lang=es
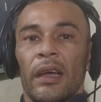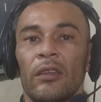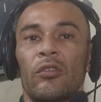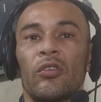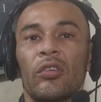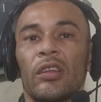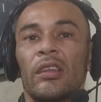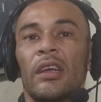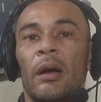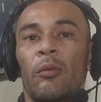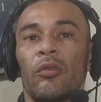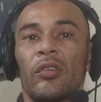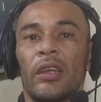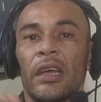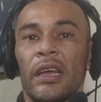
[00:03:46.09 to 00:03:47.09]
Entonces
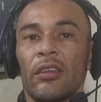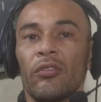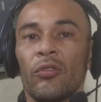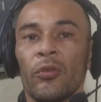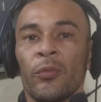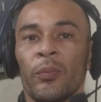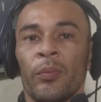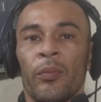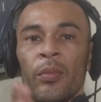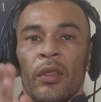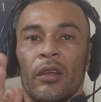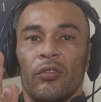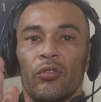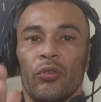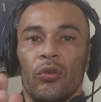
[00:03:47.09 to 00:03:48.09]
digamos que esto
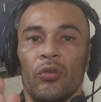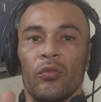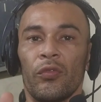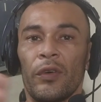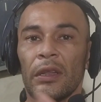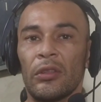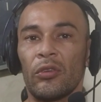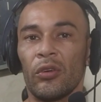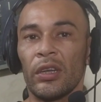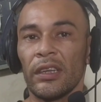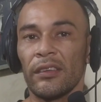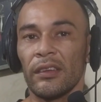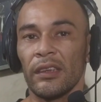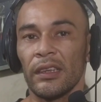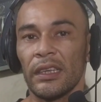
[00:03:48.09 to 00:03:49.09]
son
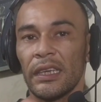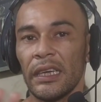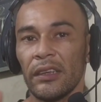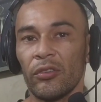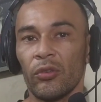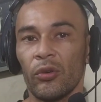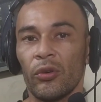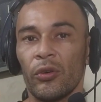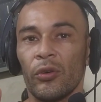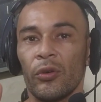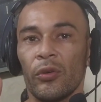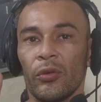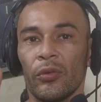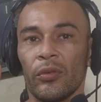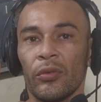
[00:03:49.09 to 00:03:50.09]
factores que
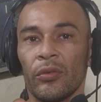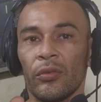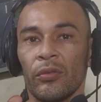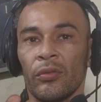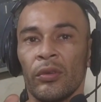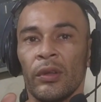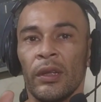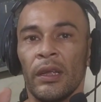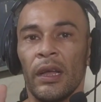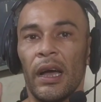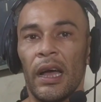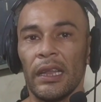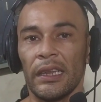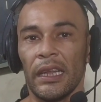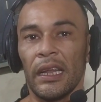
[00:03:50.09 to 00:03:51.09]
son
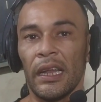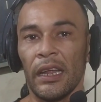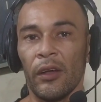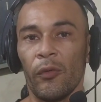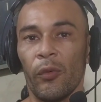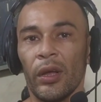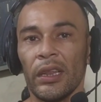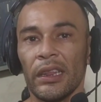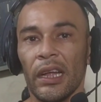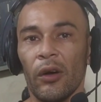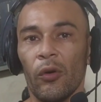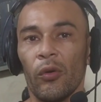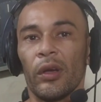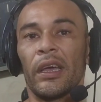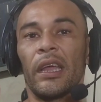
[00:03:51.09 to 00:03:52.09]
a tener en
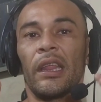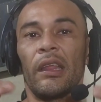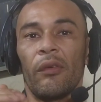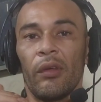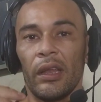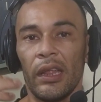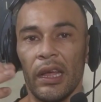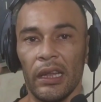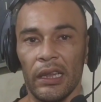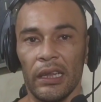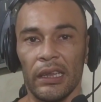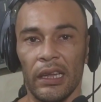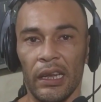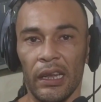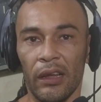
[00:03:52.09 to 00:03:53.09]
cuenta o que deberían
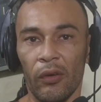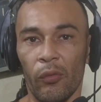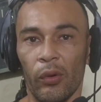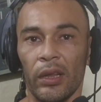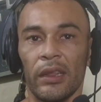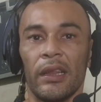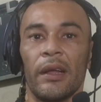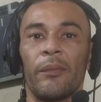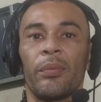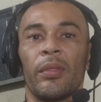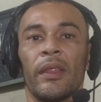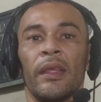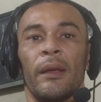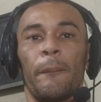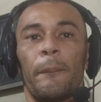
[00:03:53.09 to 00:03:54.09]
de tener en cuenta
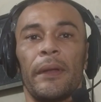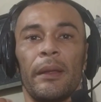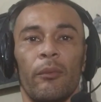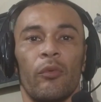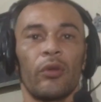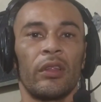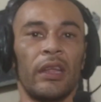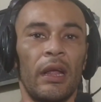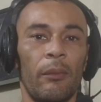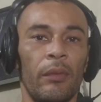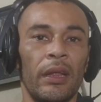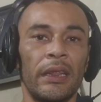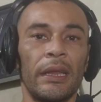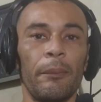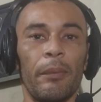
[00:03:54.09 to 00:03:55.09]

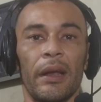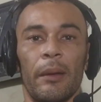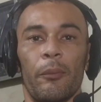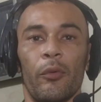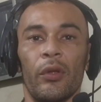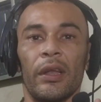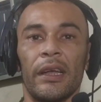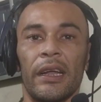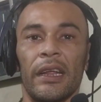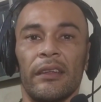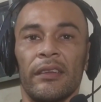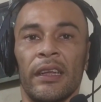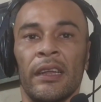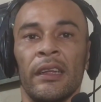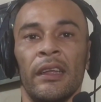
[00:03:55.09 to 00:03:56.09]
primordialmente para poder
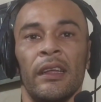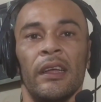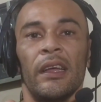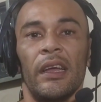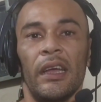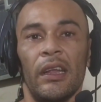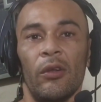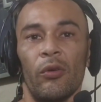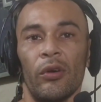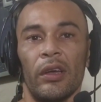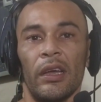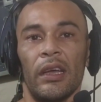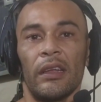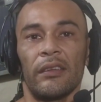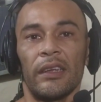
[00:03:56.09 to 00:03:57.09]
crecer en
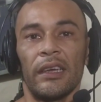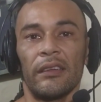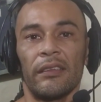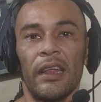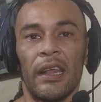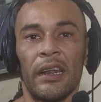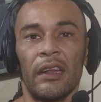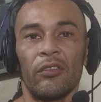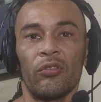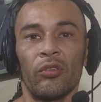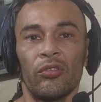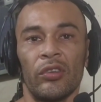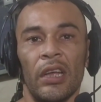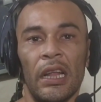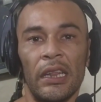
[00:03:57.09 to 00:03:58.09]
lo que es esta red
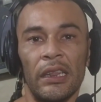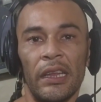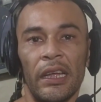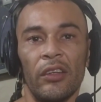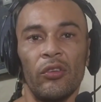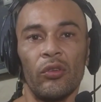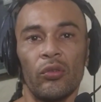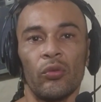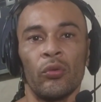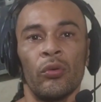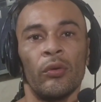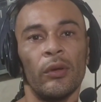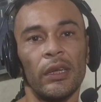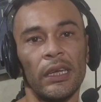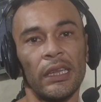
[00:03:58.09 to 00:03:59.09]
social de
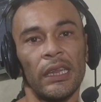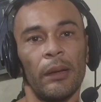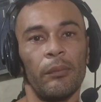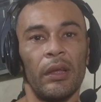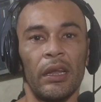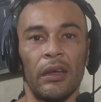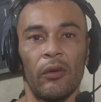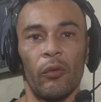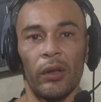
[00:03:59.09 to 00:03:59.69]
YouTube y también en